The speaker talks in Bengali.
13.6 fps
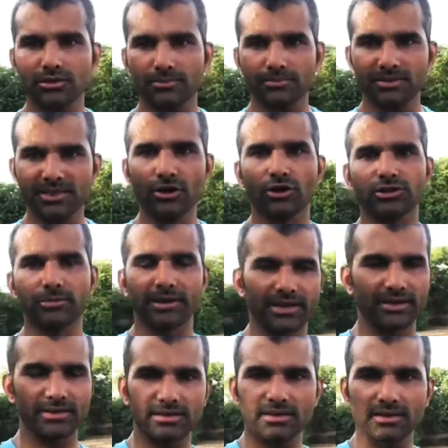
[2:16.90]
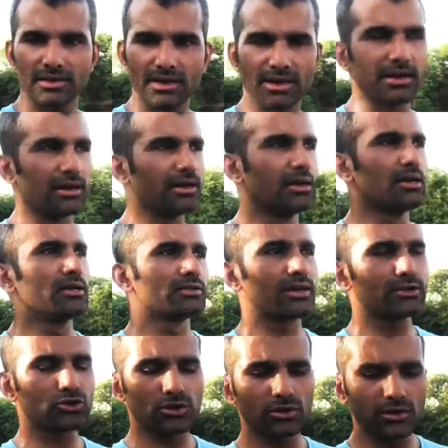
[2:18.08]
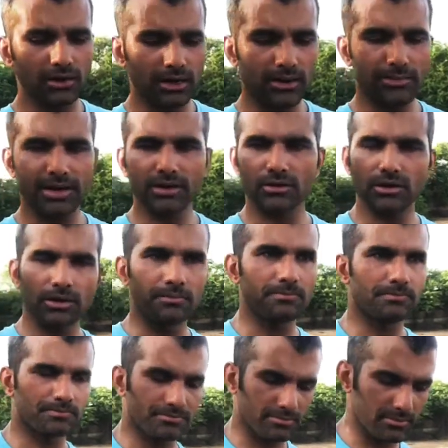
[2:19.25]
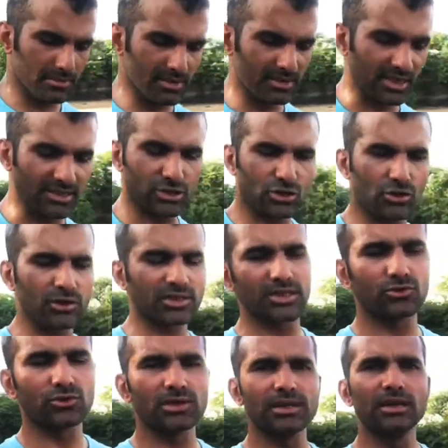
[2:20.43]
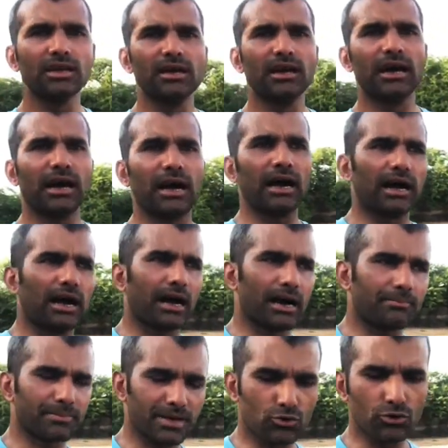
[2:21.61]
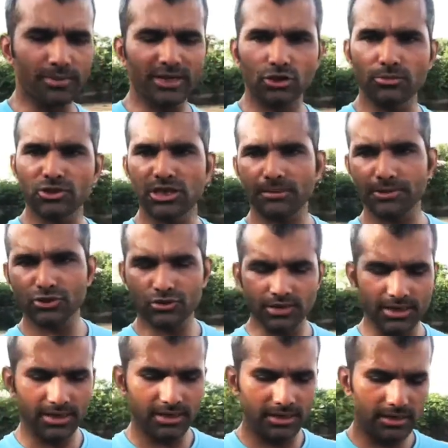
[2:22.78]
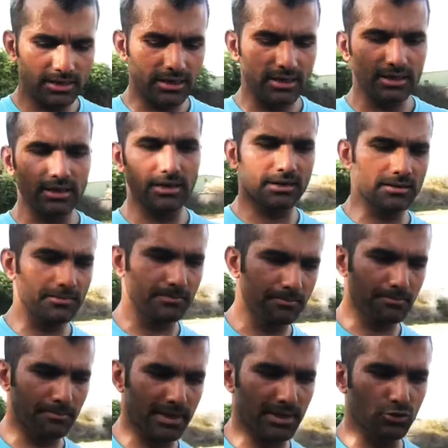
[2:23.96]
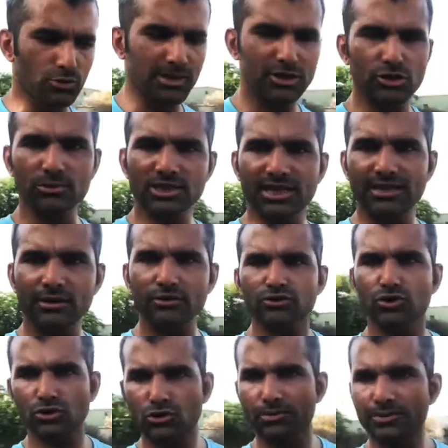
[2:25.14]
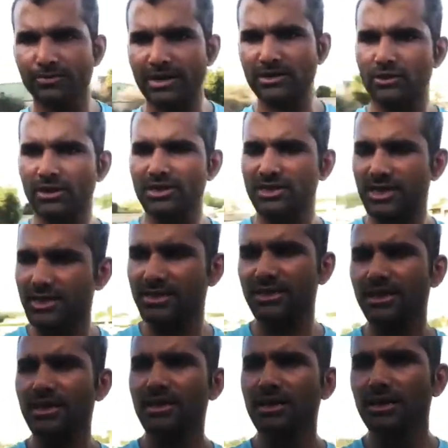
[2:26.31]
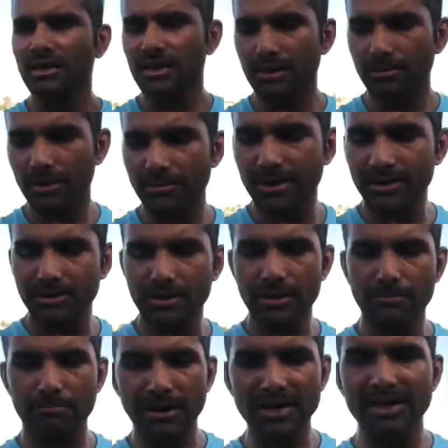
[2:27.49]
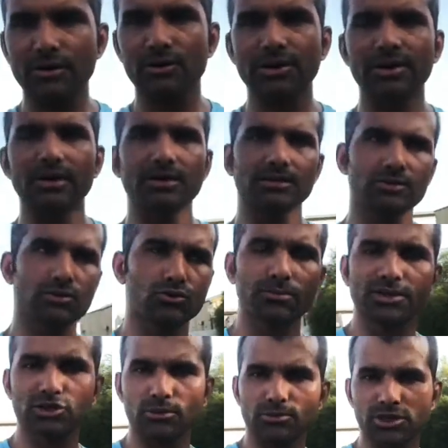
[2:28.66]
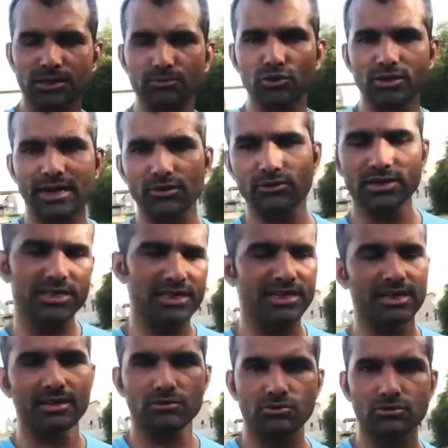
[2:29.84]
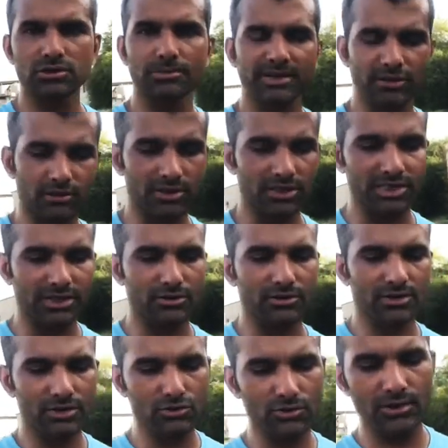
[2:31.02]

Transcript: কি হতে পারে হ্যাঁ তো এই জন্য আমার সাজেশন হচ্ছে যদি আপনার ঘুমের সমস্যার পিছনে মানে ঘুমের সমস্যার কারণে যদি কফি পান করেন সেক্ষেত্রে এভাবে পান না করে ঘুমের সমস্যার মূল কারণ কি সেটা খুঁজে বের করার চেষ্টা করুন কিন্তু